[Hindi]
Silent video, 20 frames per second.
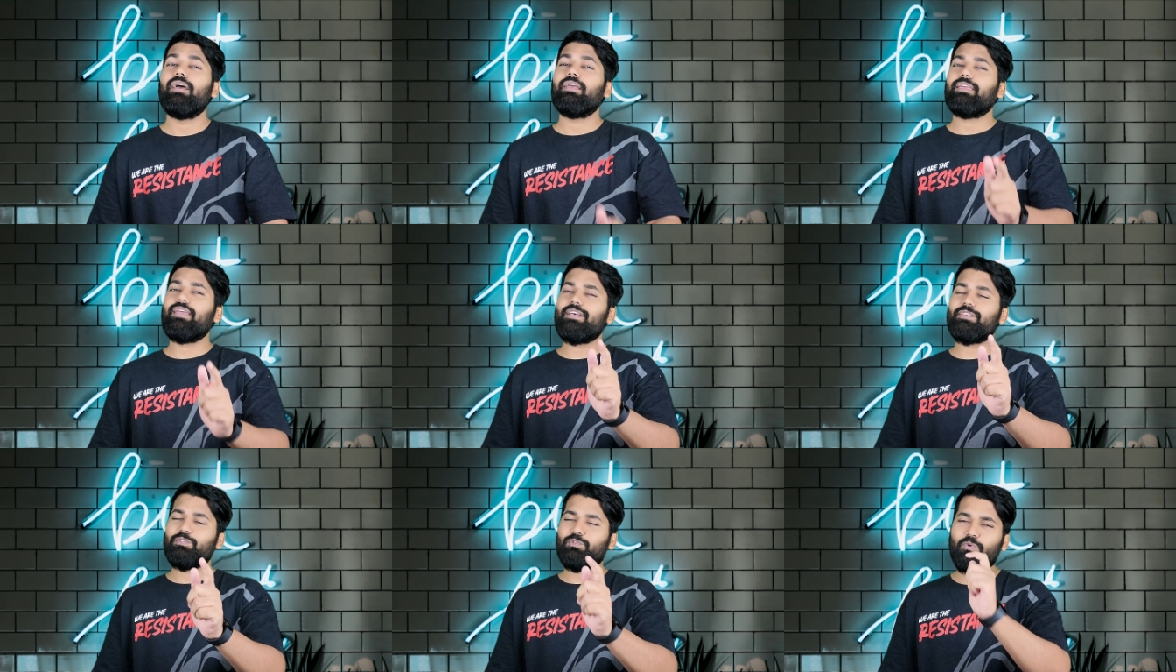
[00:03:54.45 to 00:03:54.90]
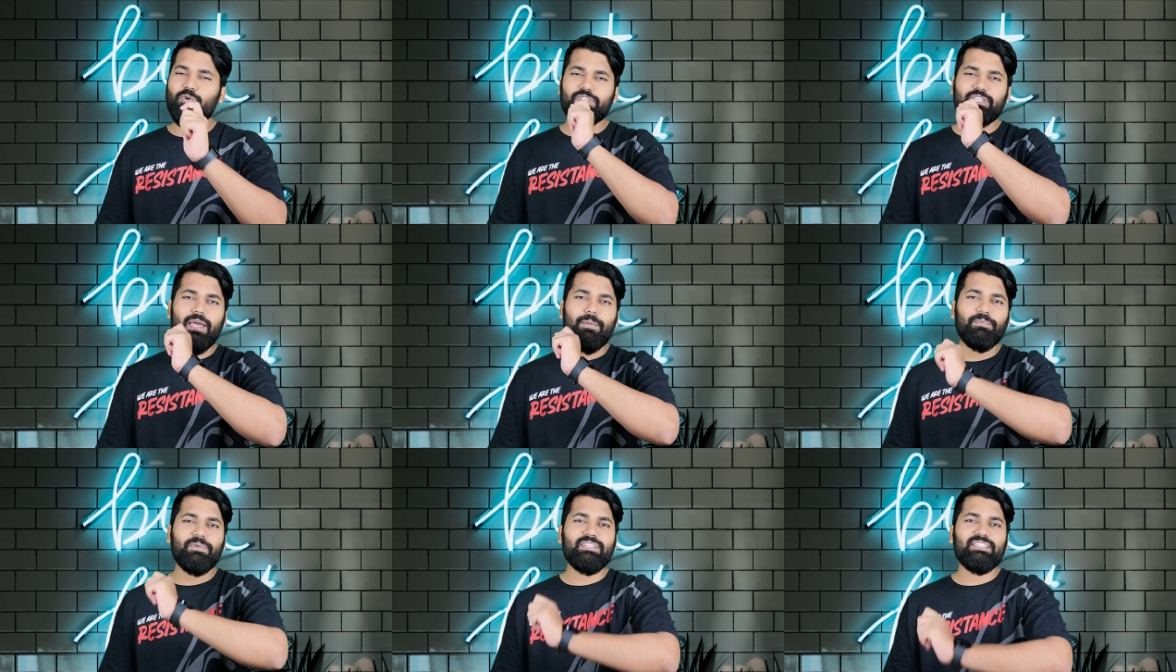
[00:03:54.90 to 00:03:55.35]
क्या सोच
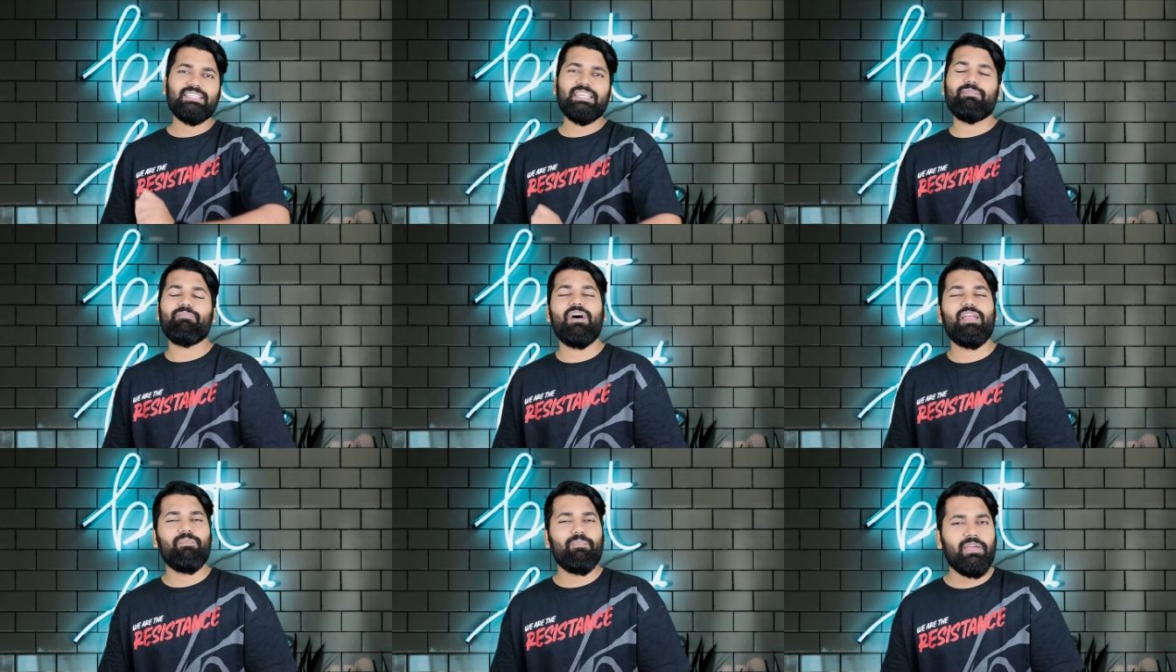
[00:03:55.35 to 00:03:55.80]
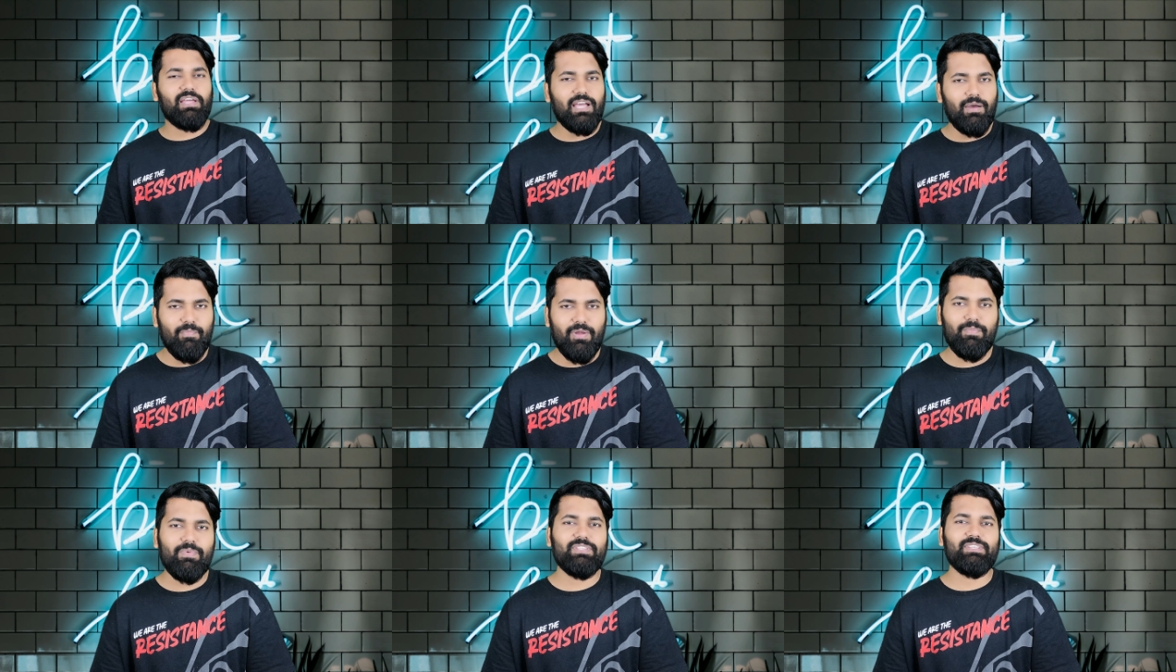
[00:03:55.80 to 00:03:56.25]
है आपकी इसके बारे में
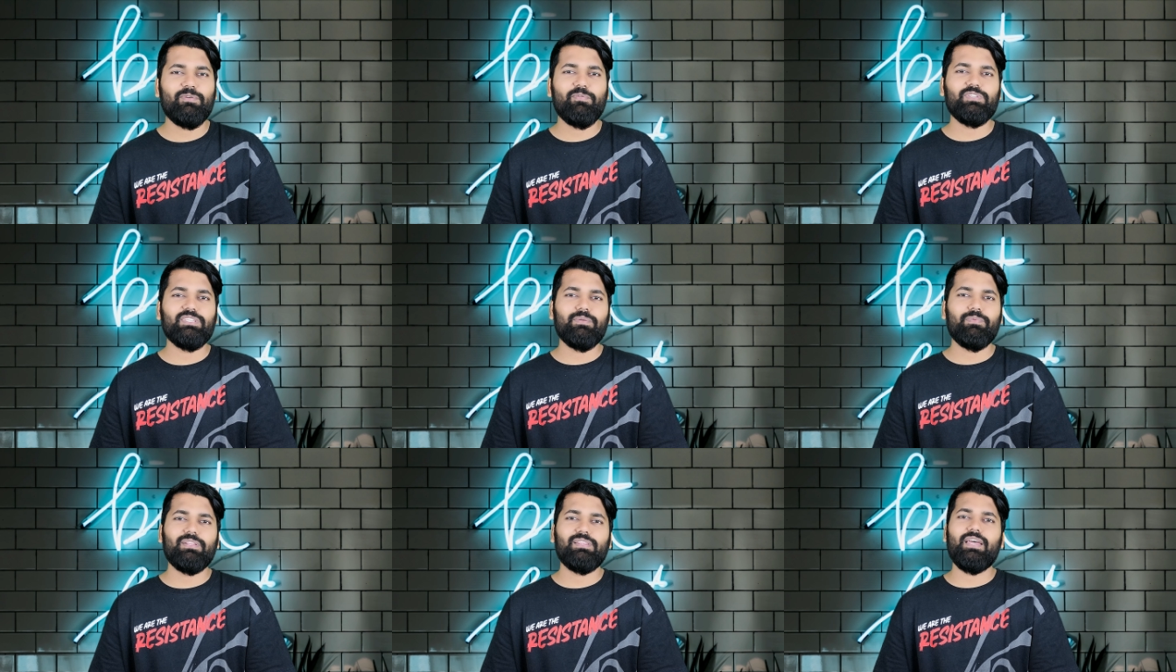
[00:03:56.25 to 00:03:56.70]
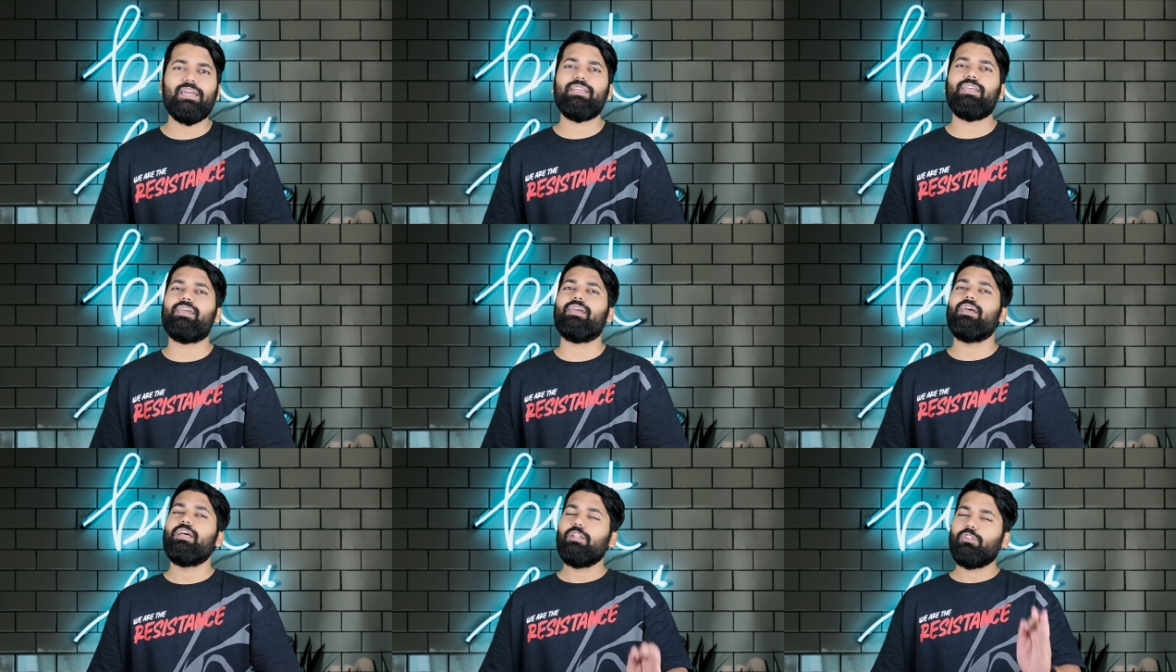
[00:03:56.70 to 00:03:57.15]
कमेंट में जरूर से
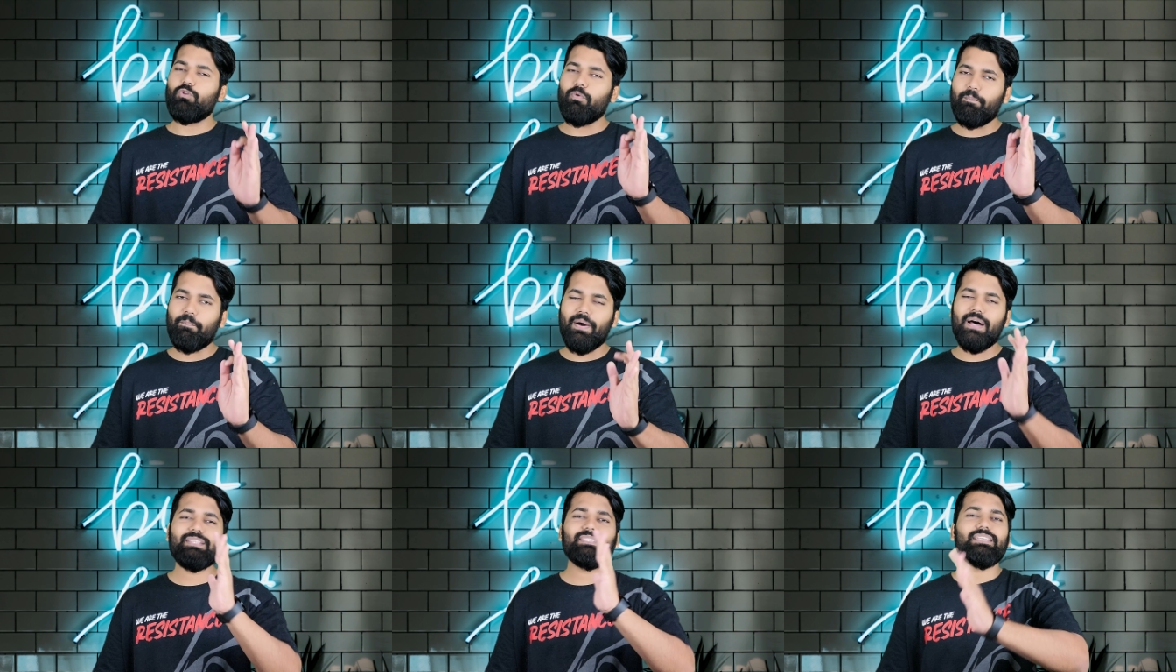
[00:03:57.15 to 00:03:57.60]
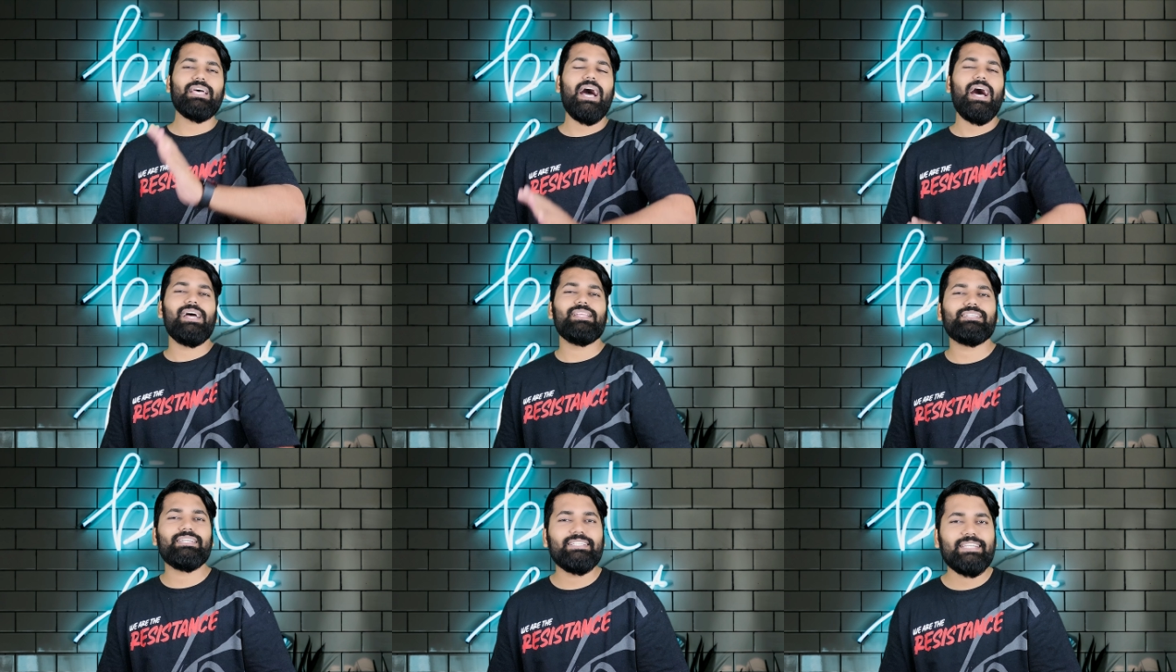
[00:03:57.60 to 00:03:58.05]
बताइए तो बस आज की